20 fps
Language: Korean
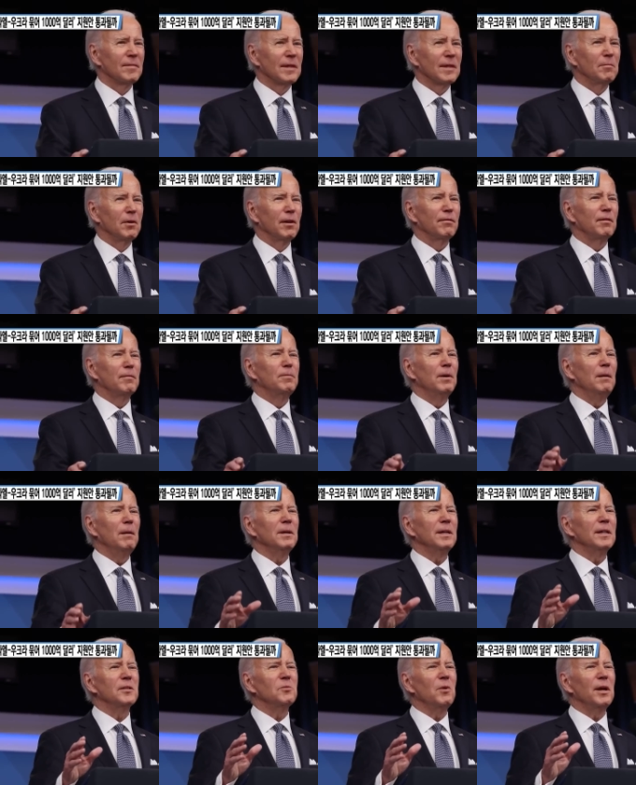있습니다.
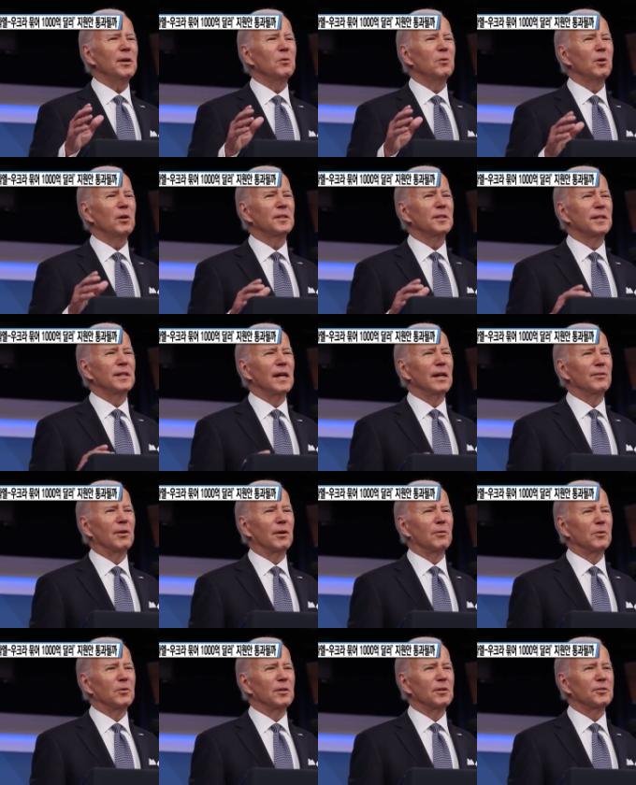이스라엘에
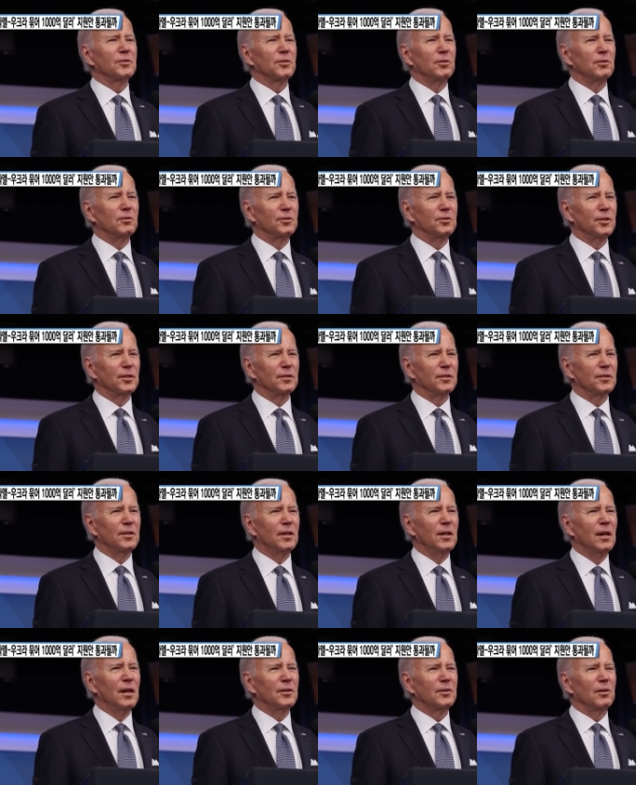대한 지원은
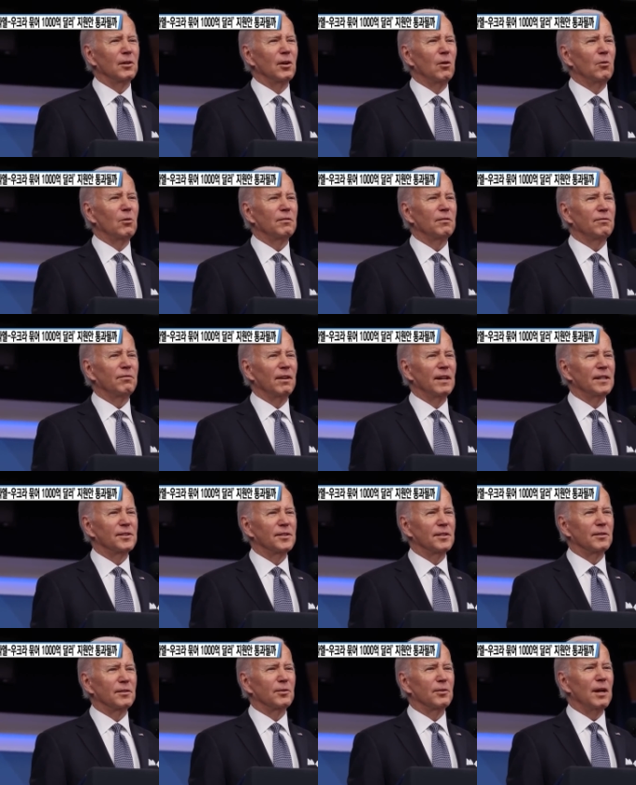연방의회 초당적 지지를
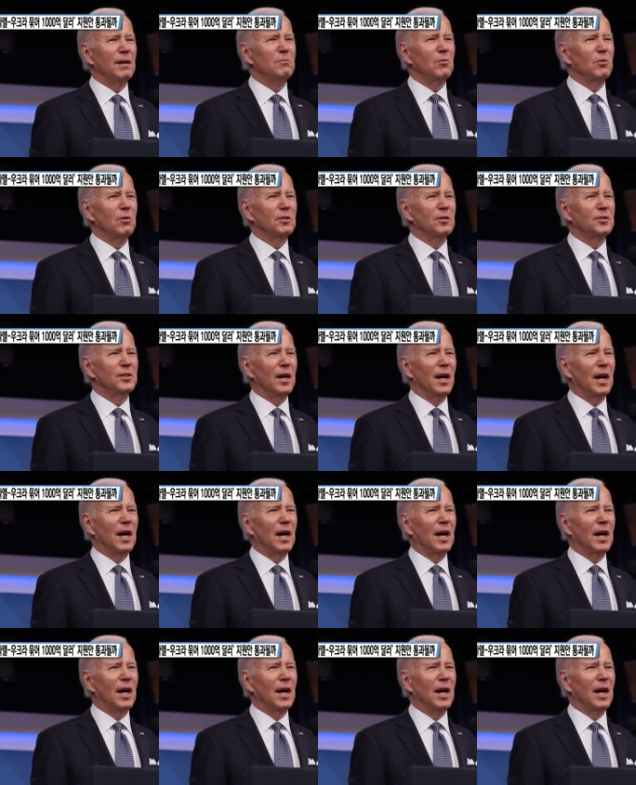받고 있는데요.